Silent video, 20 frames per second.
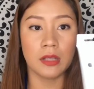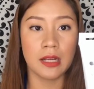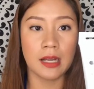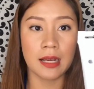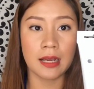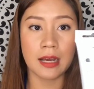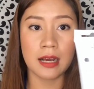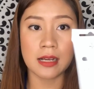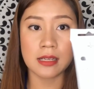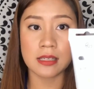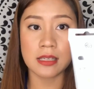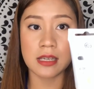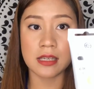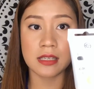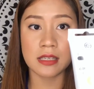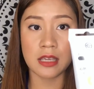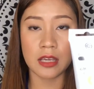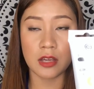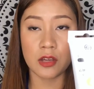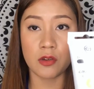talagang
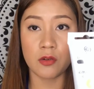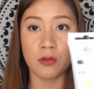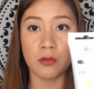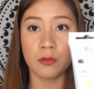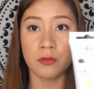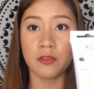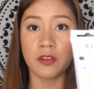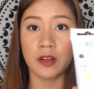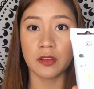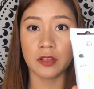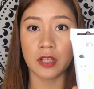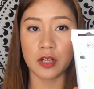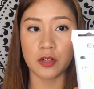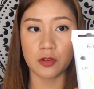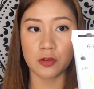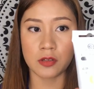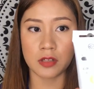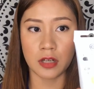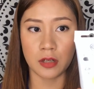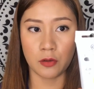siksik yung
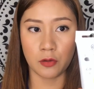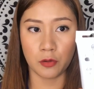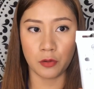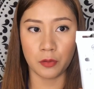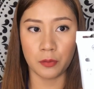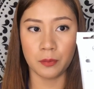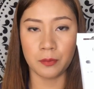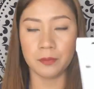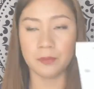foundation sa loob.